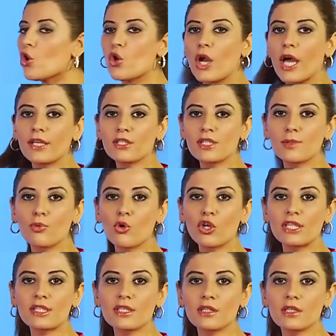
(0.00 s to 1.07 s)
öğrenci spor
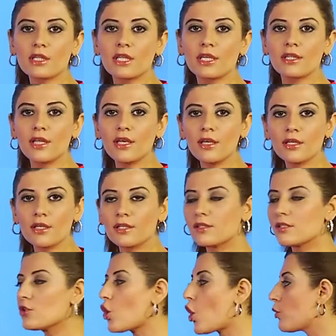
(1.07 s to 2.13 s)
etkinliklerine
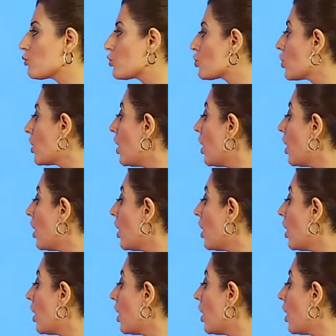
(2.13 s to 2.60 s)
katılıyormuş.